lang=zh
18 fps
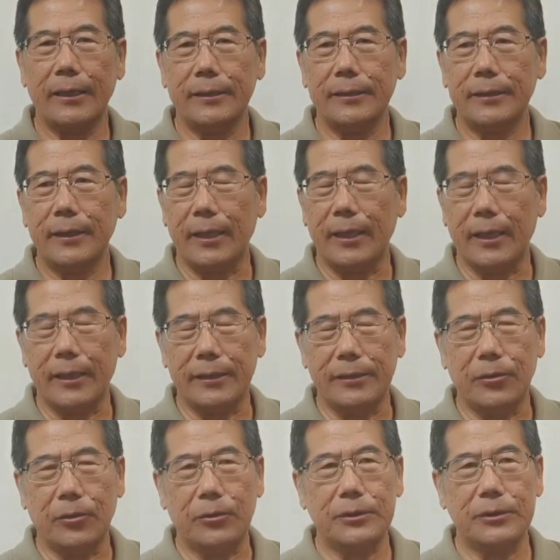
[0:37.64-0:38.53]
呃
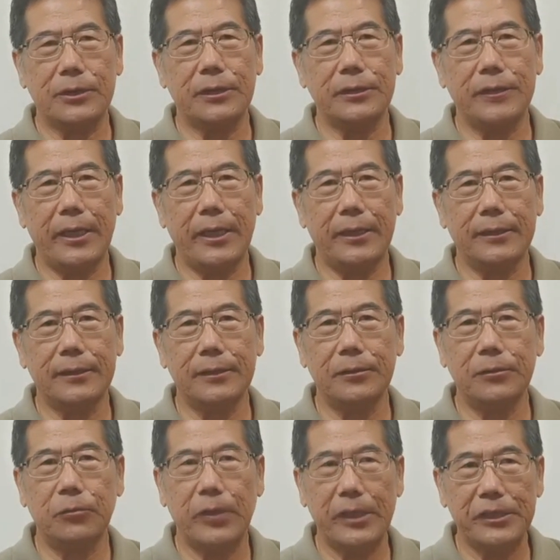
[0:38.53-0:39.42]
有涉嫌
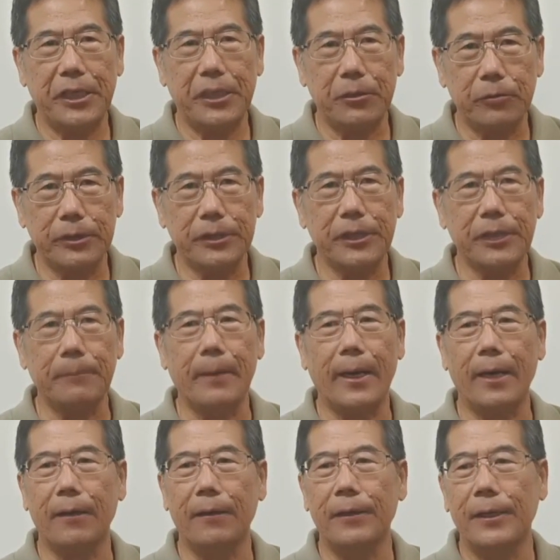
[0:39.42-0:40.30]
贿选的问题嘛
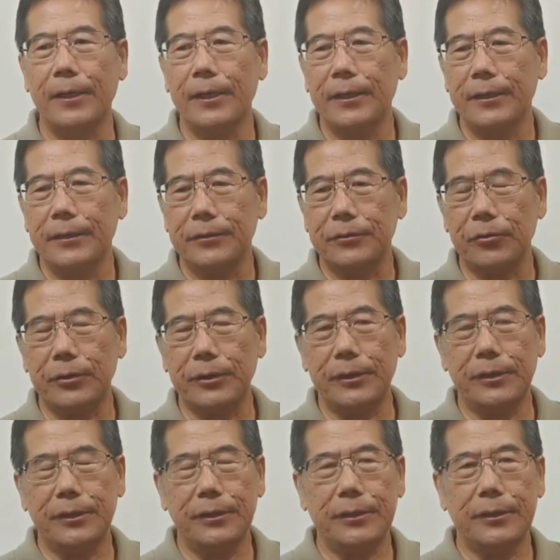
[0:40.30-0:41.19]
啊，所
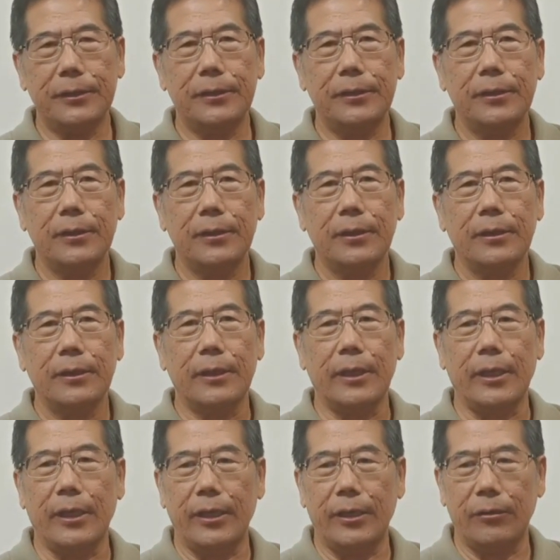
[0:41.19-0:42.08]
以
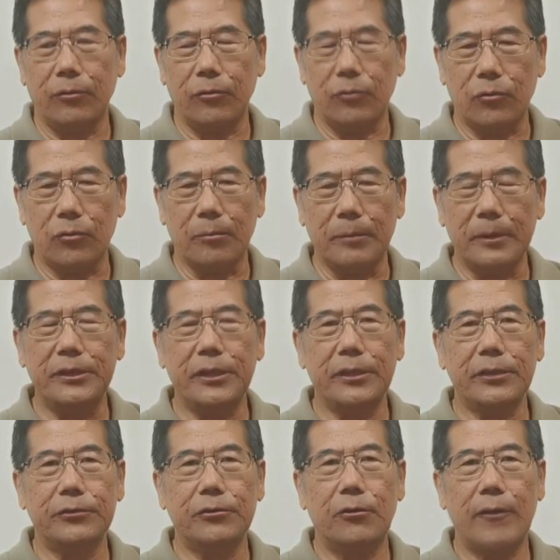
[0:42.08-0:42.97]
呃，我们
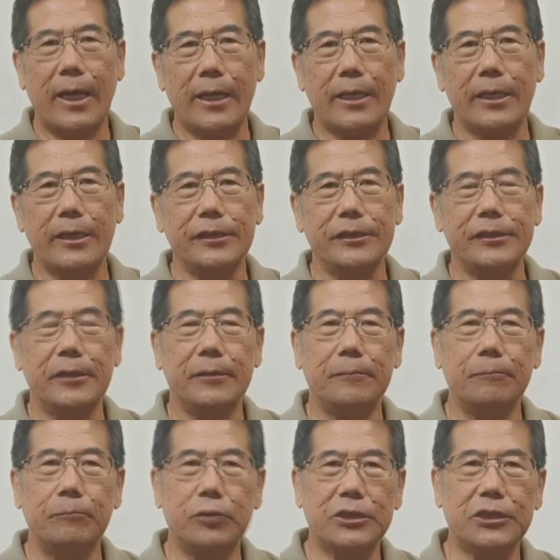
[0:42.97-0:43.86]
觉得说他可能已
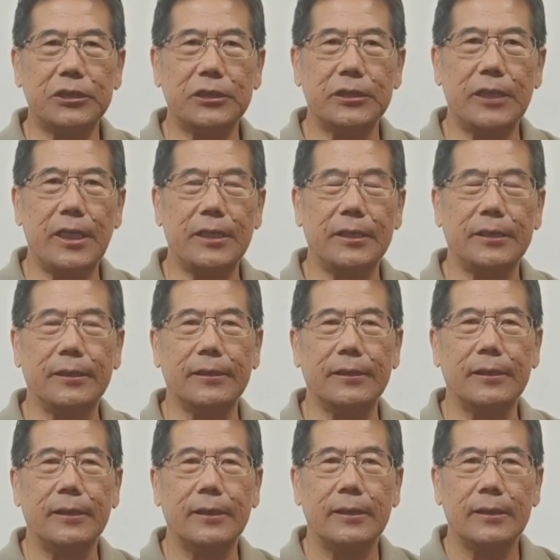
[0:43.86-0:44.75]
经不胜任
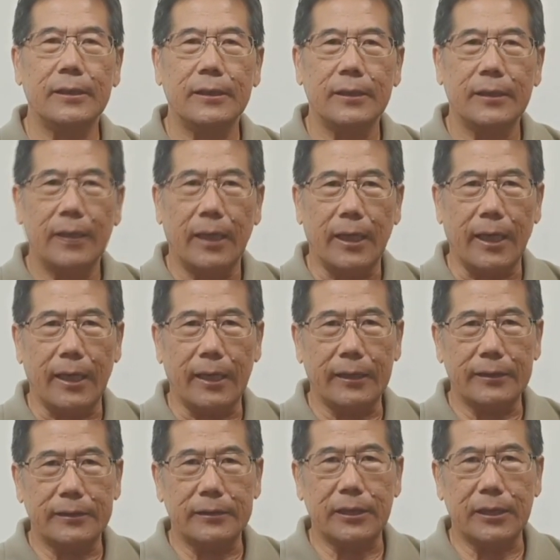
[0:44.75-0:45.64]

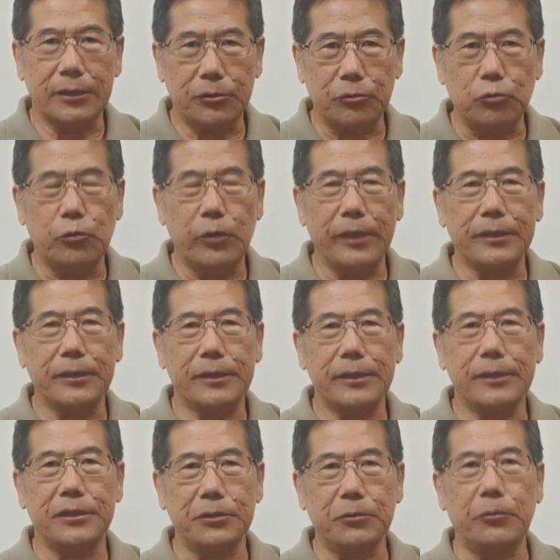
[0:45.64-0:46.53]
啊这个主委这
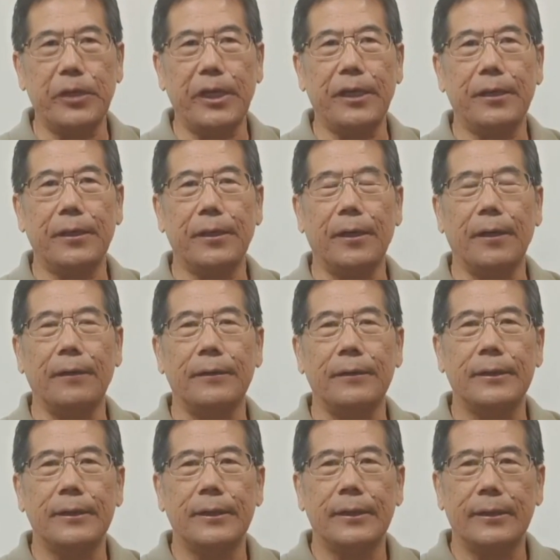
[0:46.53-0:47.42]
个职位啊，
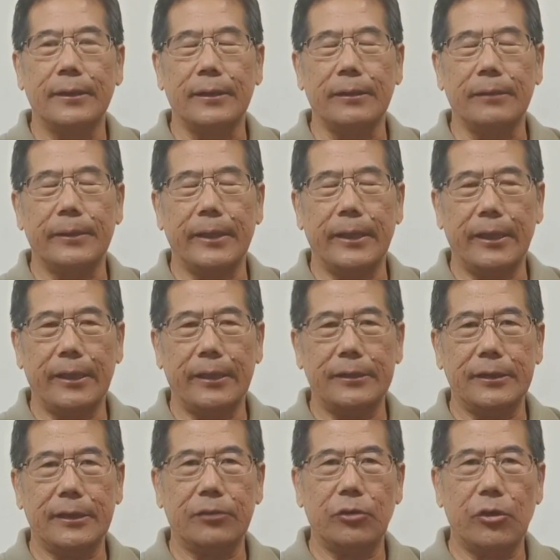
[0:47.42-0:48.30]
因为
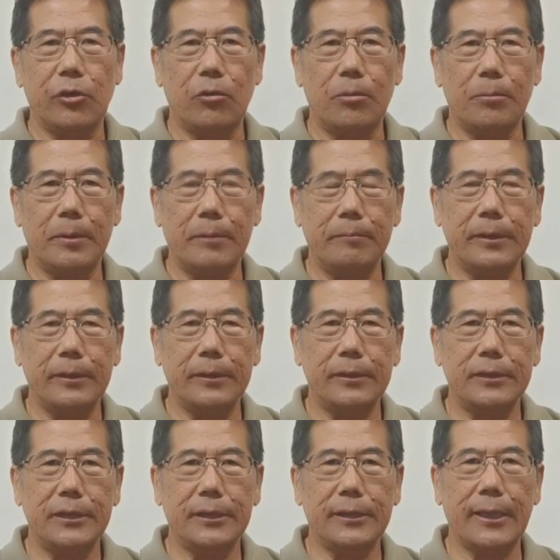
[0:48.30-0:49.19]
这个对我们
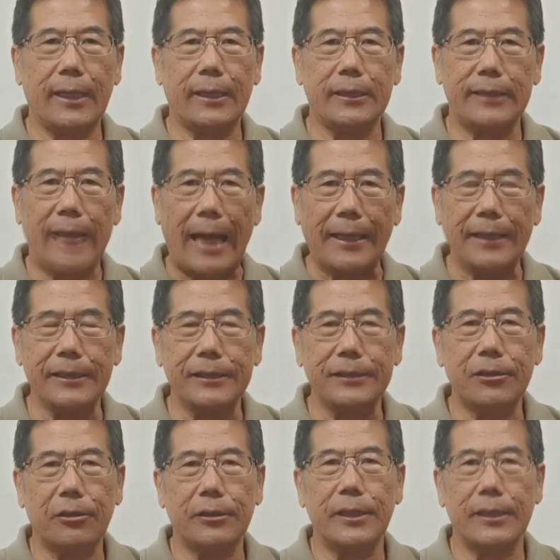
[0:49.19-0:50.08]
民进党的党意
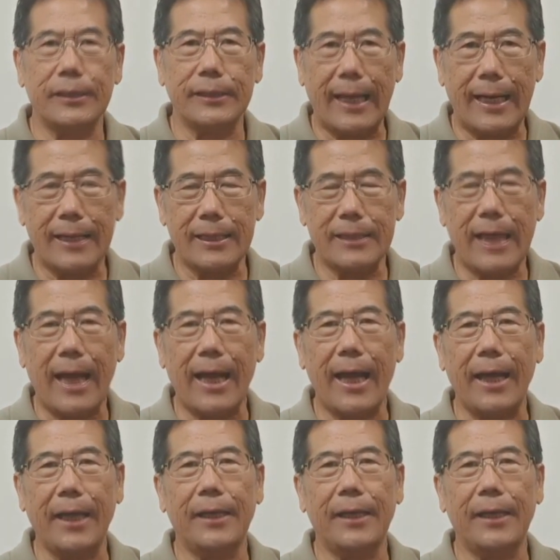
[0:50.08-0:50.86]
造成很大的伤害，